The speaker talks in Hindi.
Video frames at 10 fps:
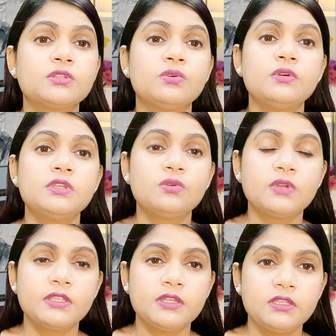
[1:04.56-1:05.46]
उसको इसको
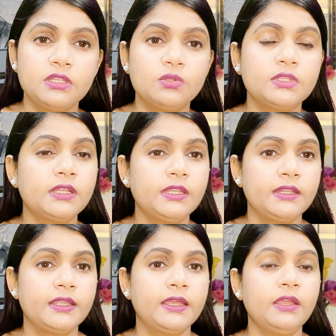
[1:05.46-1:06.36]
कितने दिनों तक
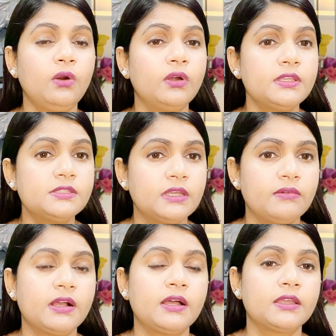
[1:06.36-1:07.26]
लेना है और इस
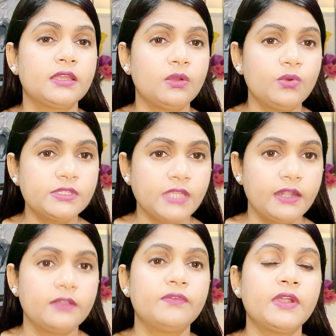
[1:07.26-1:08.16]
दवा का क्या कोई
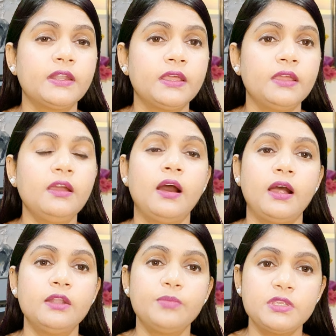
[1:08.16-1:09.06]
साइड इफ़ेक्ट है
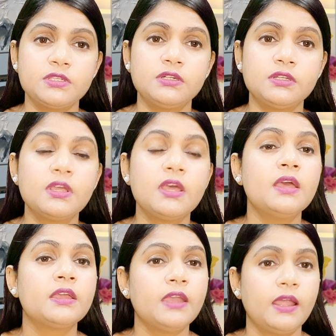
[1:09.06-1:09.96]
हार्ट पेशेंट
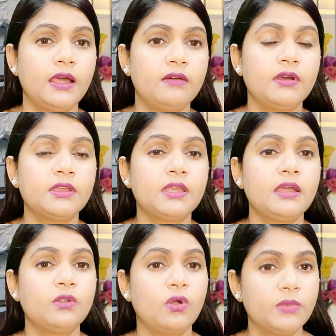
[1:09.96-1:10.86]
के अलावा क्या
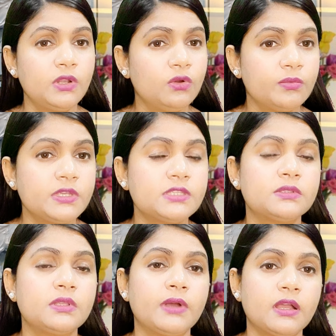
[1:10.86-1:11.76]
नॉर्मल लोग भी इस
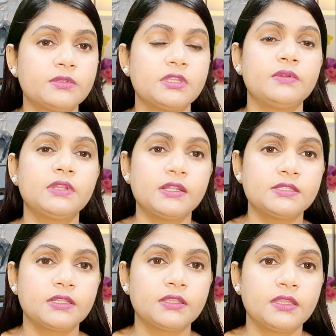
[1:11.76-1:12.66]
दवा का सेवन कर
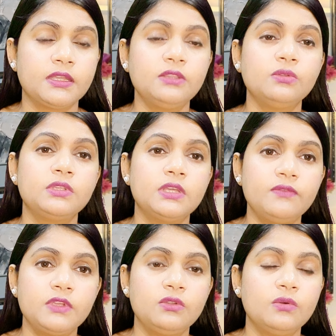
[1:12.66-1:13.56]
सकते हैं तो ये
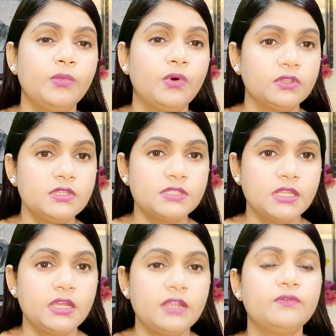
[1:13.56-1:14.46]
वीडियो बहुत ही
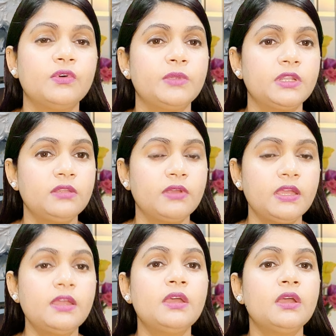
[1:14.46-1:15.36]
ज़्यादा इन्फॉर्मेटिव
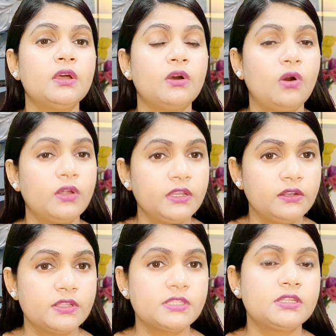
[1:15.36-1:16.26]
है और
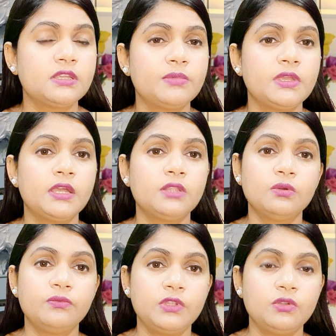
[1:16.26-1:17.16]
इंटरेस्टिंग भी है
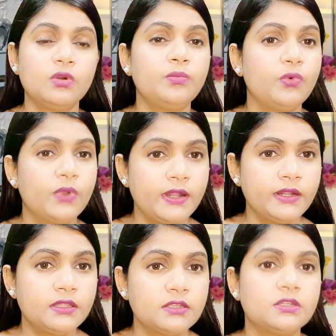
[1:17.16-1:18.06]
तो वीडियो को पूरा
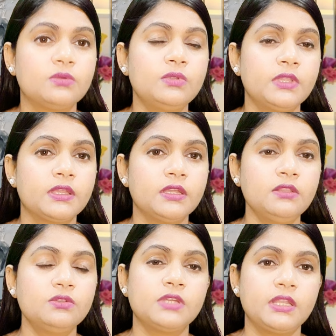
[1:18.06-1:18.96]
एंड तक ज़रूर
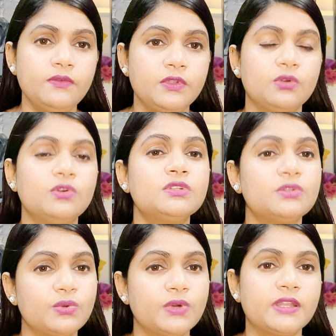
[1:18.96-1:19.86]
देखें तो चलिए वीडियो को
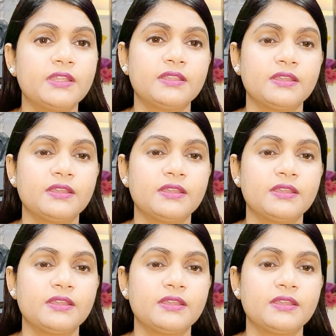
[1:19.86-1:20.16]
शुरू कर लेते